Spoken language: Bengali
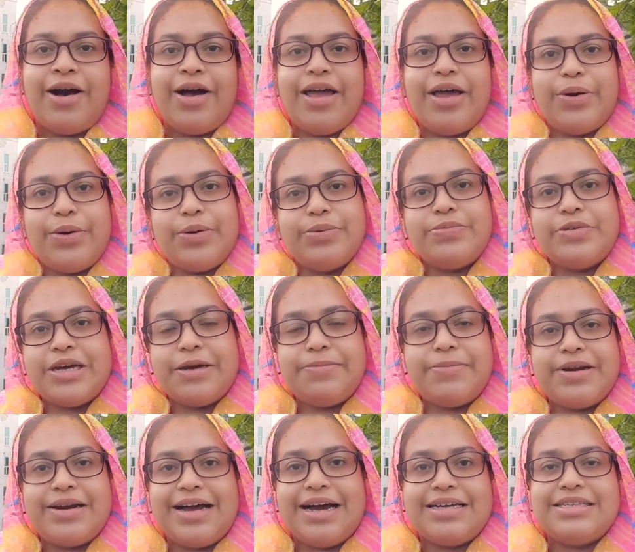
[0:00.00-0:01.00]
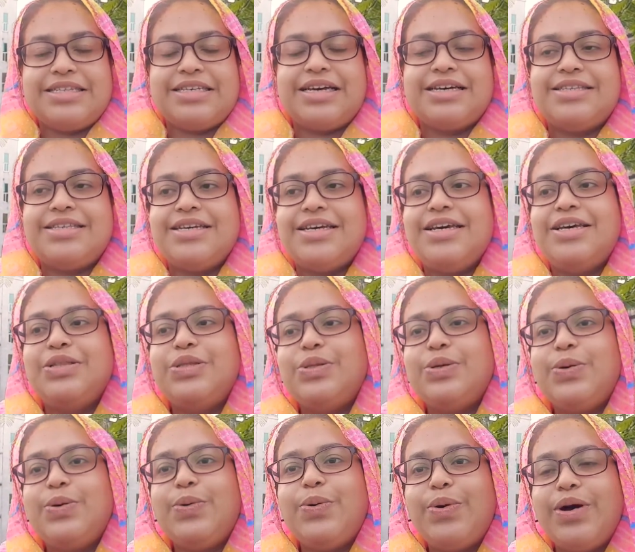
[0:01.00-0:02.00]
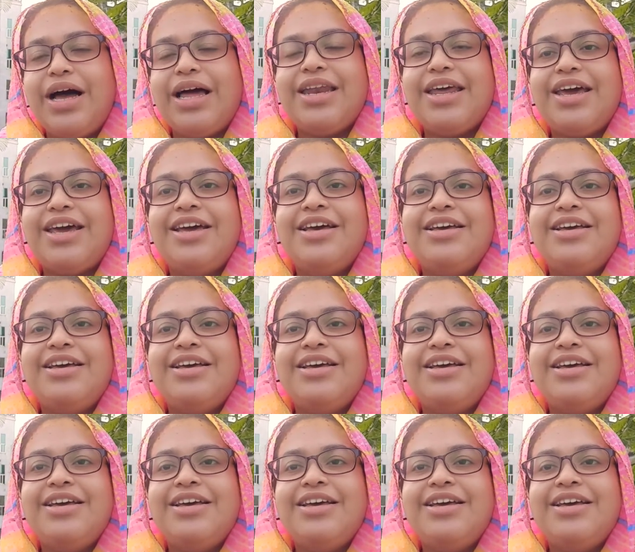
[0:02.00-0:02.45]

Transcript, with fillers: এরকম টাইপের গাছ আছে তো ওখানে